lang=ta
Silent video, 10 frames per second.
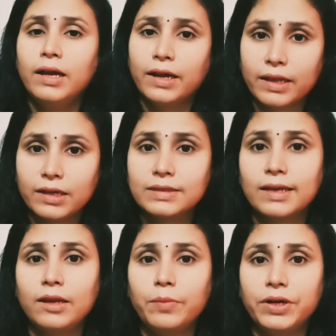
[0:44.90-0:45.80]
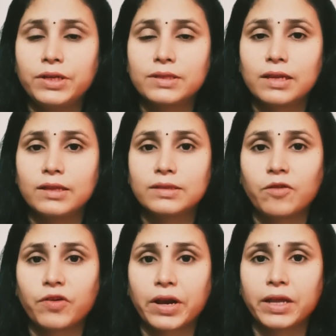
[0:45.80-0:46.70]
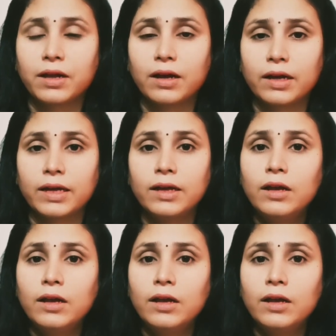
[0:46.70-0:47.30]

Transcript: நிறைய செலிபிரிட்டிஸில் சஃபர் ஆயிருக்காங்க